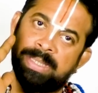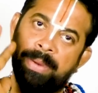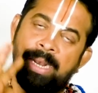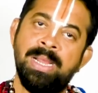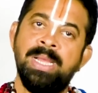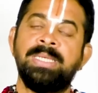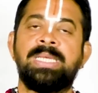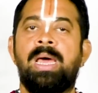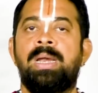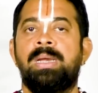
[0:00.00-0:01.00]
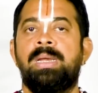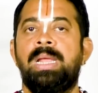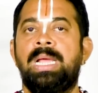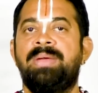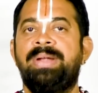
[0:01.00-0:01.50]
சமையல் சார்
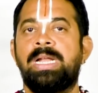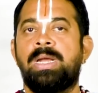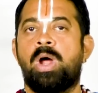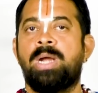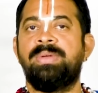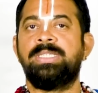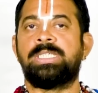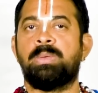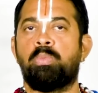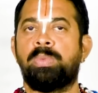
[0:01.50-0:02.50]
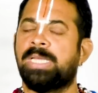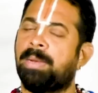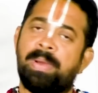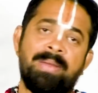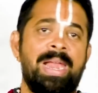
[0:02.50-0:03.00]
எங்கள் வீட்டில் நான்வெஜ் சமைப்போம்
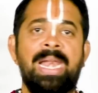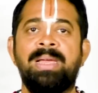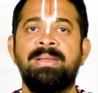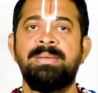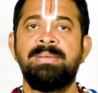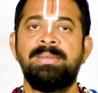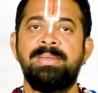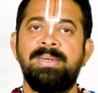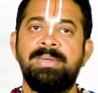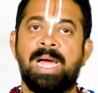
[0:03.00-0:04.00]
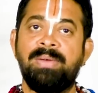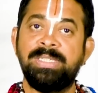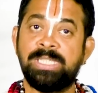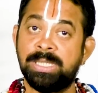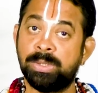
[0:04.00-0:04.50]
சார் பரவாயில்ல
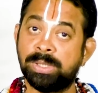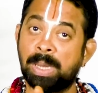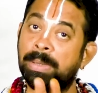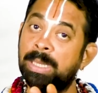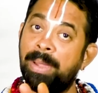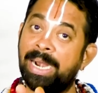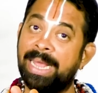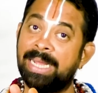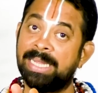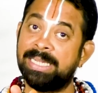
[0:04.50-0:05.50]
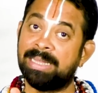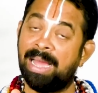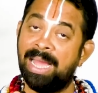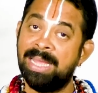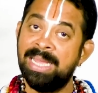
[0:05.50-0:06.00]
நான்வெஜ்ஜுக்கு சம்மந்தமே கிடையாது அதுக்கு
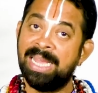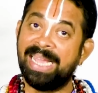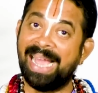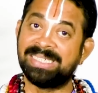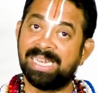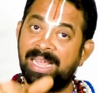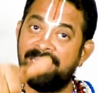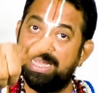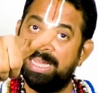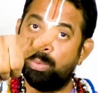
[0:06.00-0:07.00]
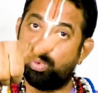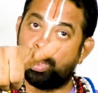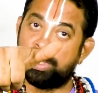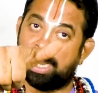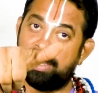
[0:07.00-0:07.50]
தான் கேஸ்லேருந்து
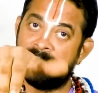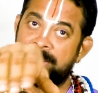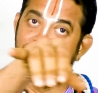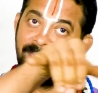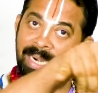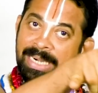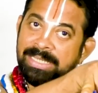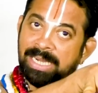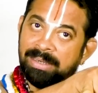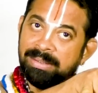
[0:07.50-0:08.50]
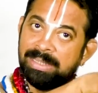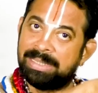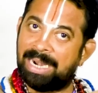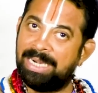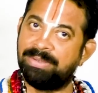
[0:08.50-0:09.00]
ஒரு ஜான் ரெண்டு ஜான்
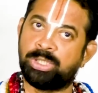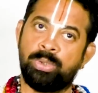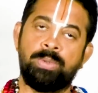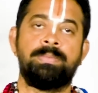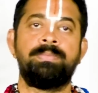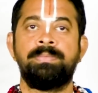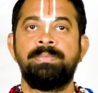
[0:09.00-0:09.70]
தாண்டி வச்சிடணும்